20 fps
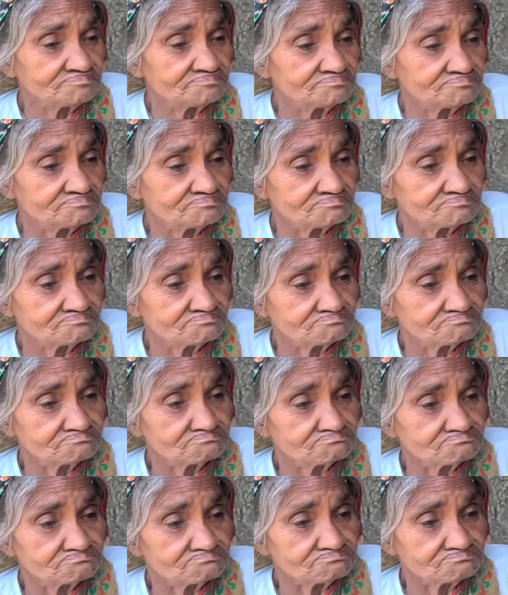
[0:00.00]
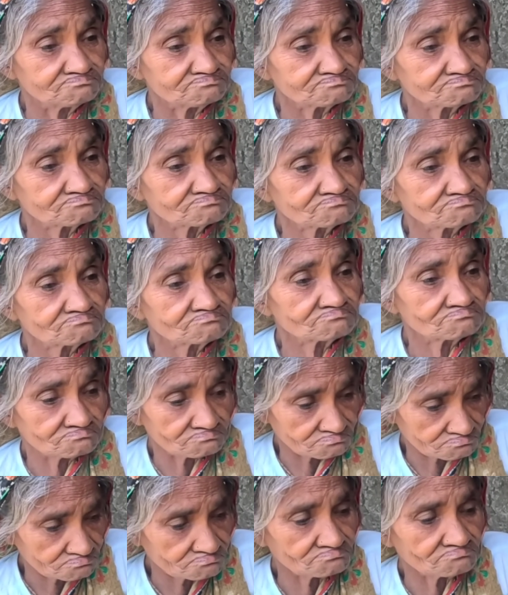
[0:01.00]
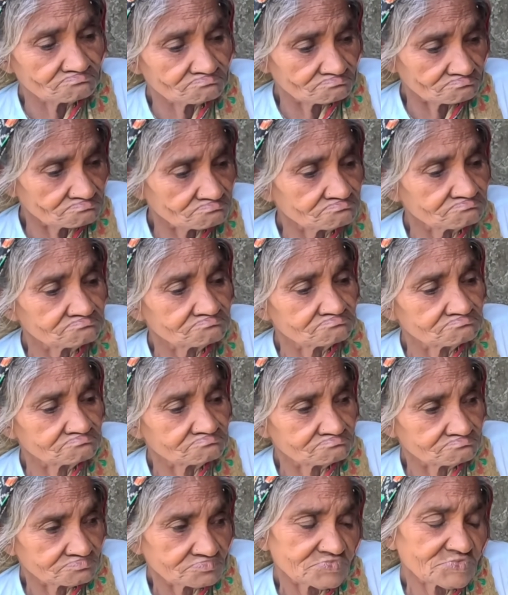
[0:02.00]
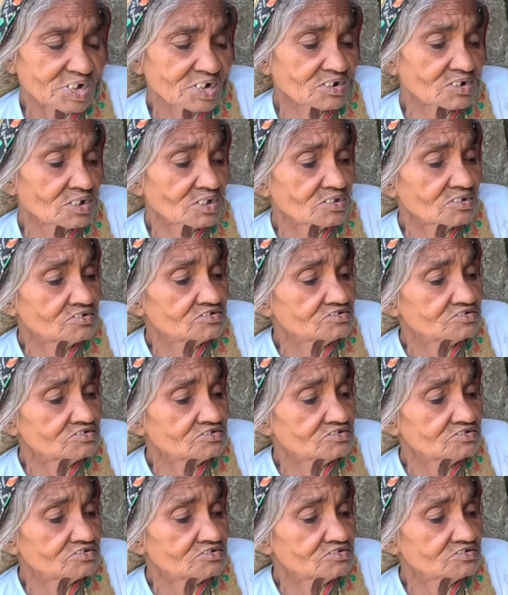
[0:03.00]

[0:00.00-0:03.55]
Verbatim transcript: ও মানে দুটো ছেলে আলাদা আলাদা জায়গায় বাড়ি করেছে আপনি এখানে একা থাকেন একাই